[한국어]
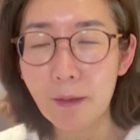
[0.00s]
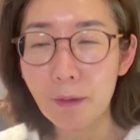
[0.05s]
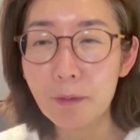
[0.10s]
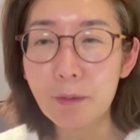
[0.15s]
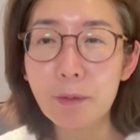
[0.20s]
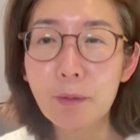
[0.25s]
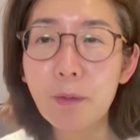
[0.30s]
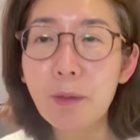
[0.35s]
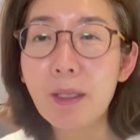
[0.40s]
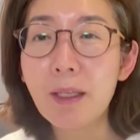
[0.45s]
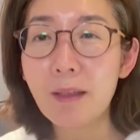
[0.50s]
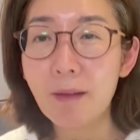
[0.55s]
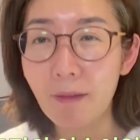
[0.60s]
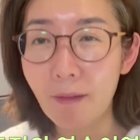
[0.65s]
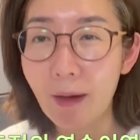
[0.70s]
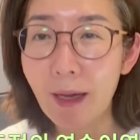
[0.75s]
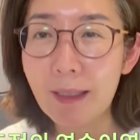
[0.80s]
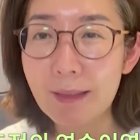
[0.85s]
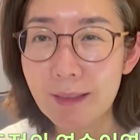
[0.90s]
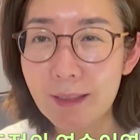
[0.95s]
연속인 것
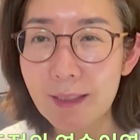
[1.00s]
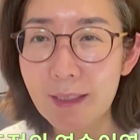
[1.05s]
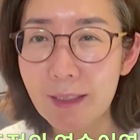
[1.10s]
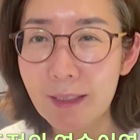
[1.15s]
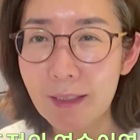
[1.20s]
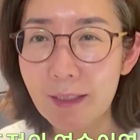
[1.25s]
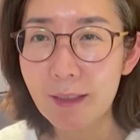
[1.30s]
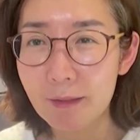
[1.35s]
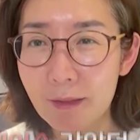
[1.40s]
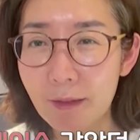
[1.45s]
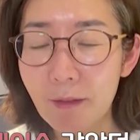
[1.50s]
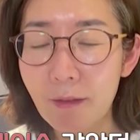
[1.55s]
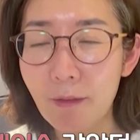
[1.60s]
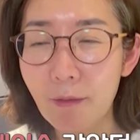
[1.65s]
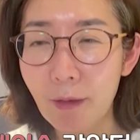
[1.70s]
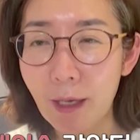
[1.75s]
같이 선거